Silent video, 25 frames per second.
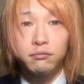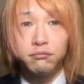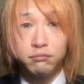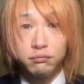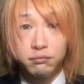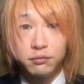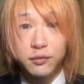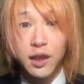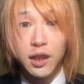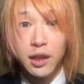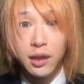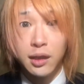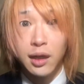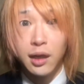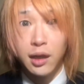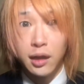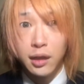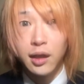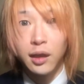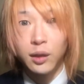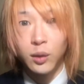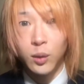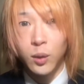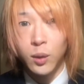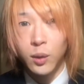できたらいい
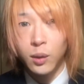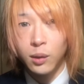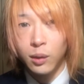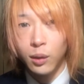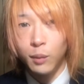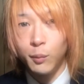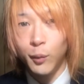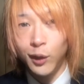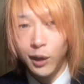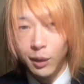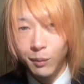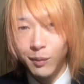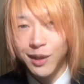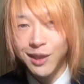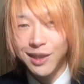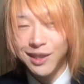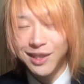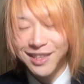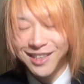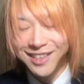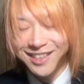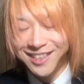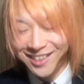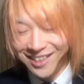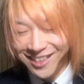なと思ってます。
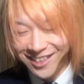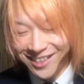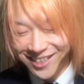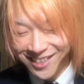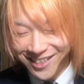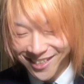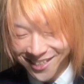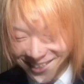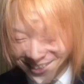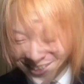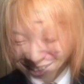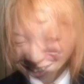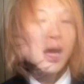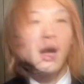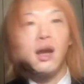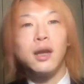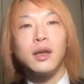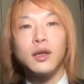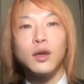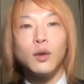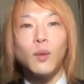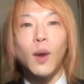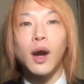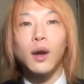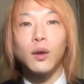じゃあ
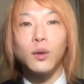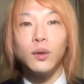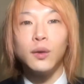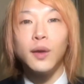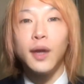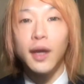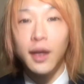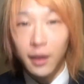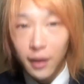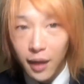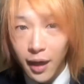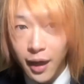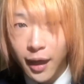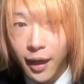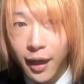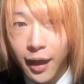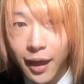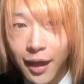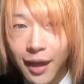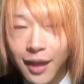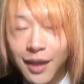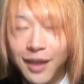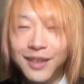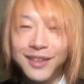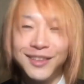今日はこの辺で
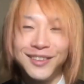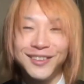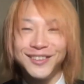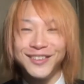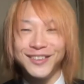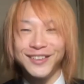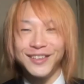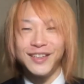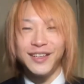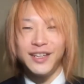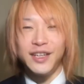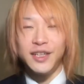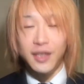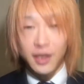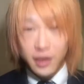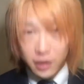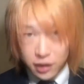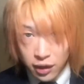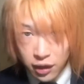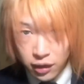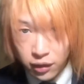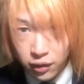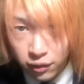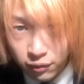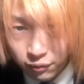いってらっ
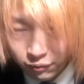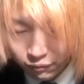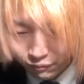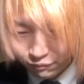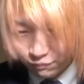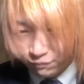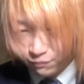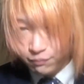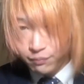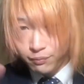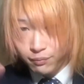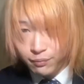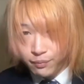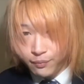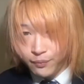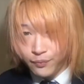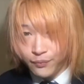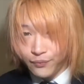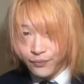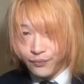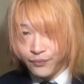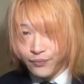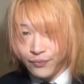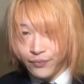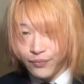しゃい。
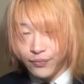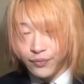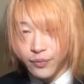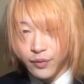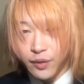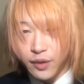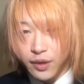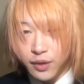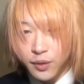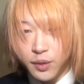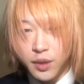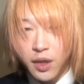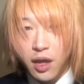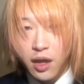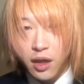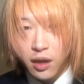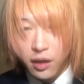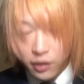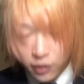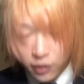そしていっ